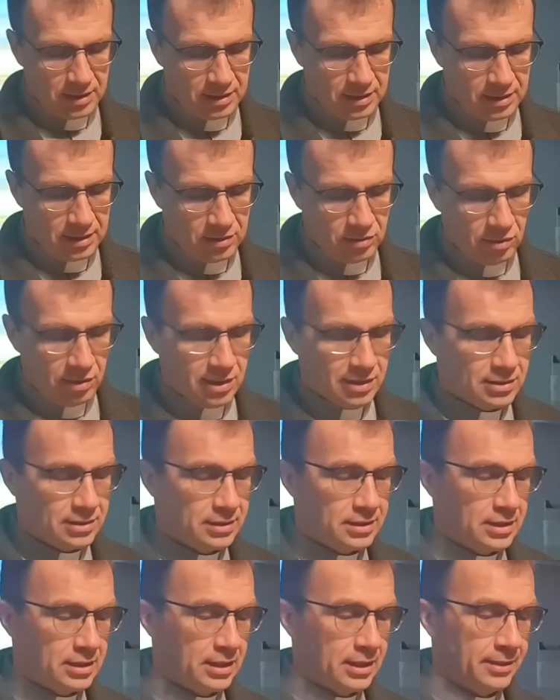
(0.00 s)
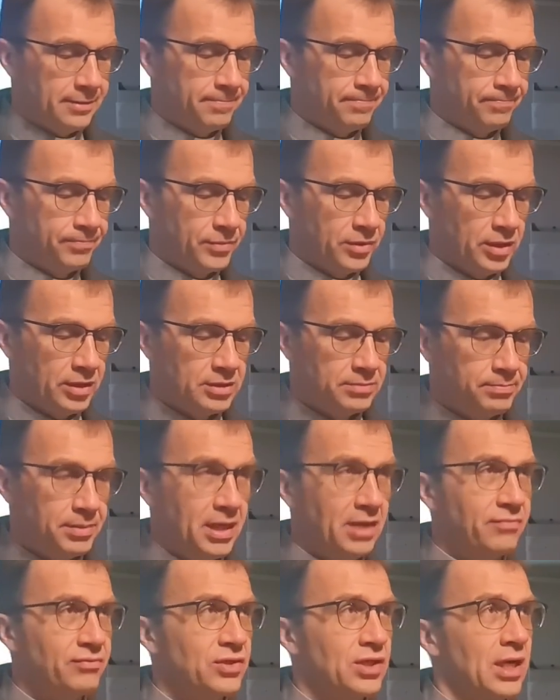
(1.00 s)
I to jest, e, to jest
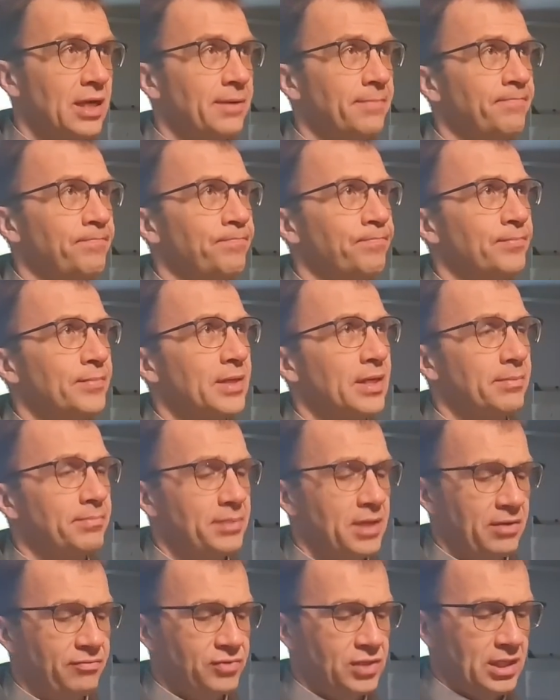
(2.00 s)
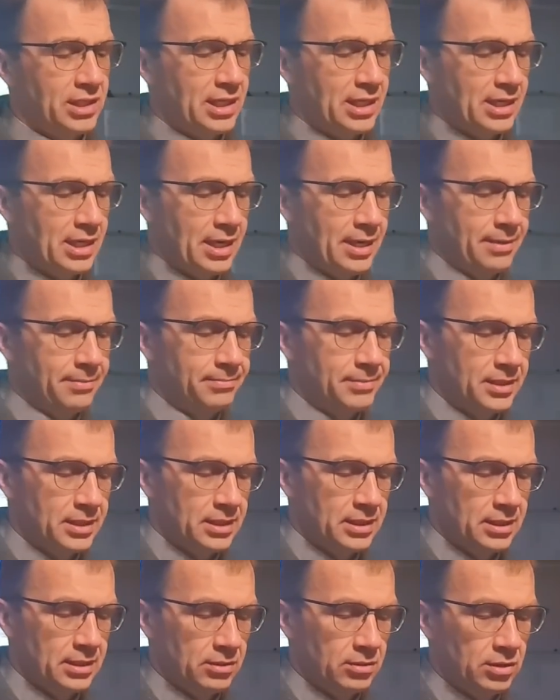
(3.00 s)
pierwsza, pierwsza taka, e,
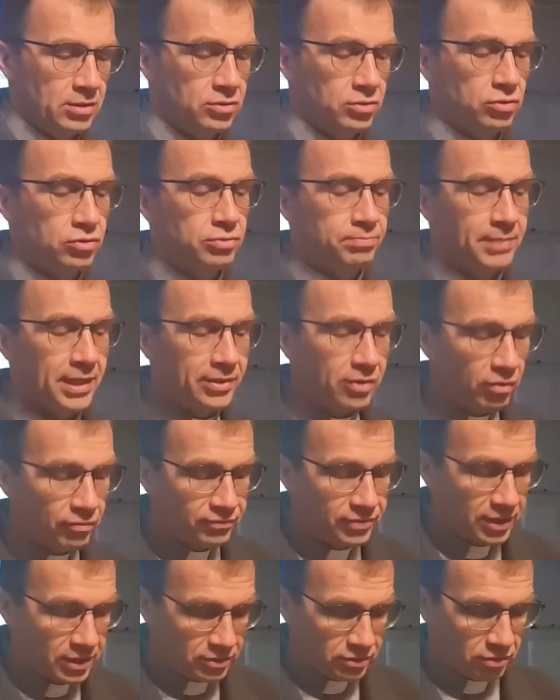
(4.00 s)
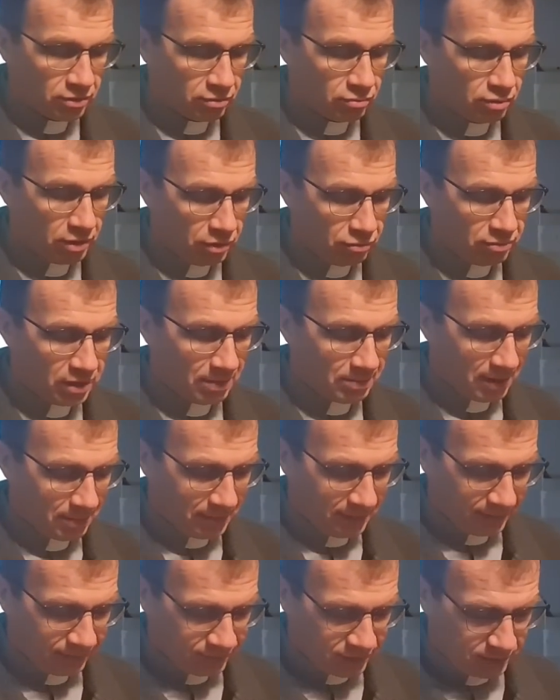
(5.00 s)
to jest coś mianownik, co, który tutaj
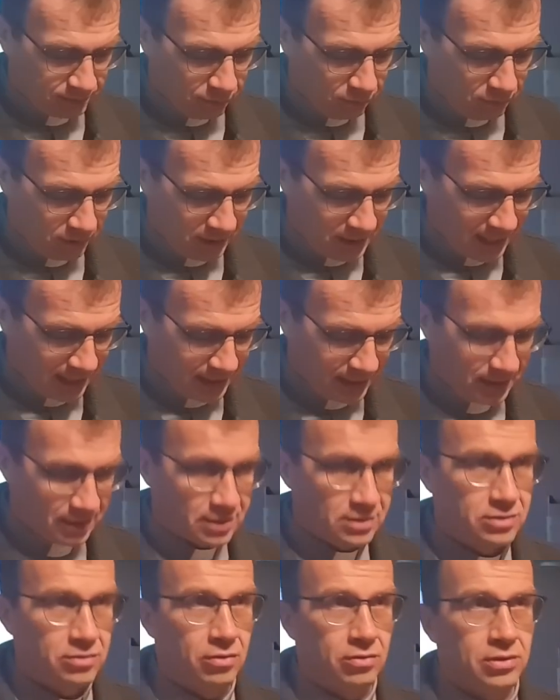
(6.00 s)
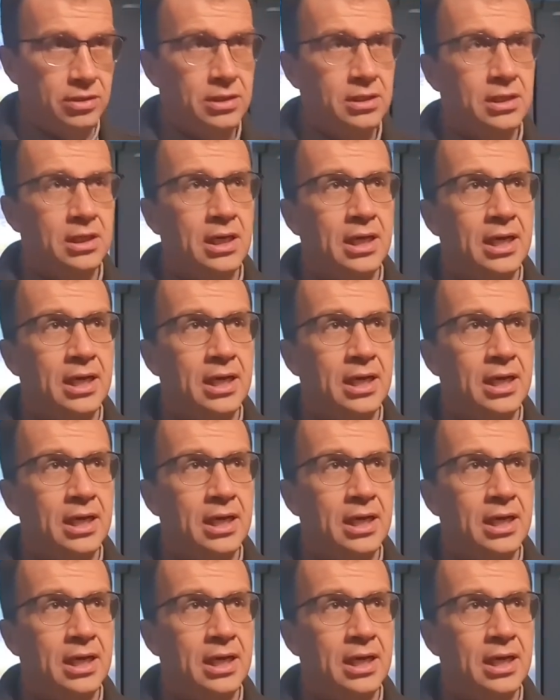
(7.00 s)
mamy wspólny dla tych historii.